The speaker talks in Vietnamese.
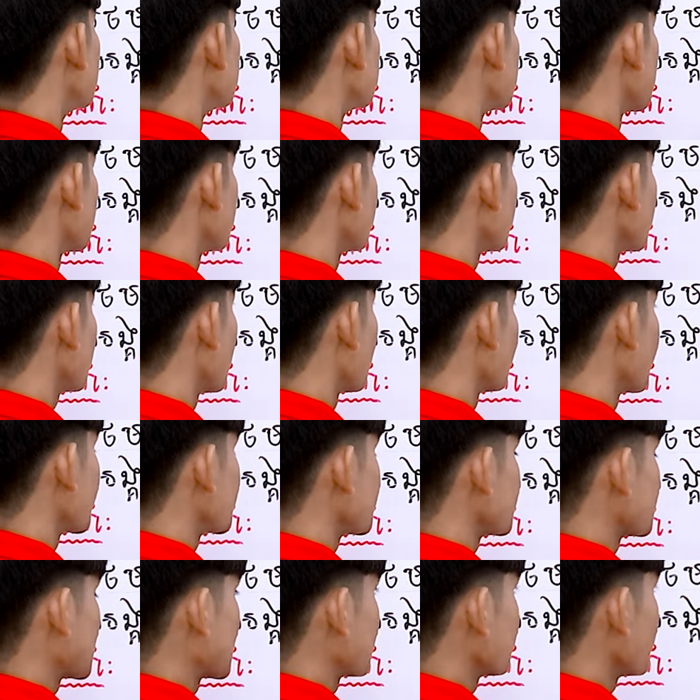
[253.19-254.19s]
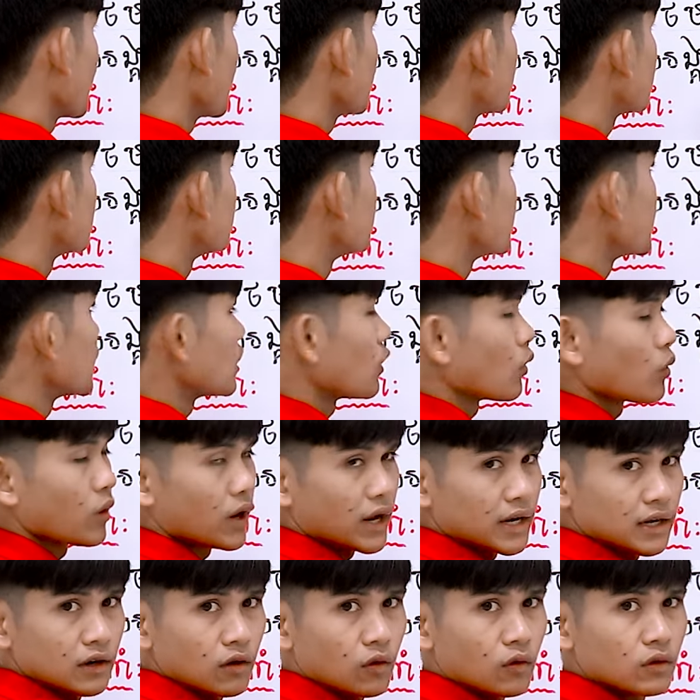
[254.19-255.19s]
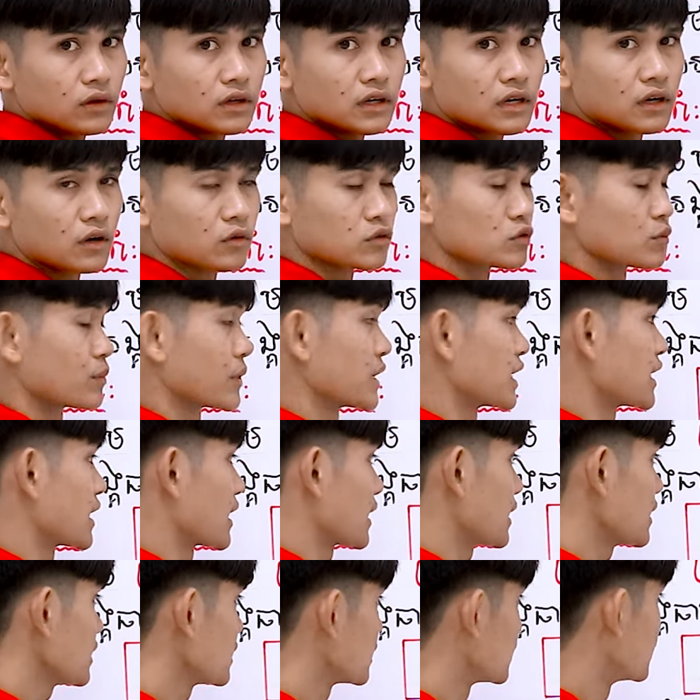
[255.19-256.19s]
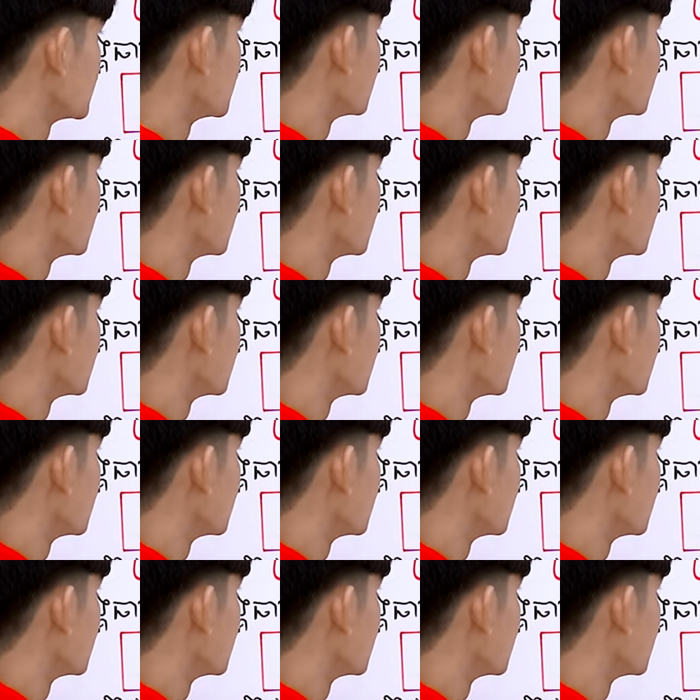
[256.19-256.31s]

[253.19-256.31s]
chẳng trong mà than bạc cứ miên OH đỏ được non sầm bảy cá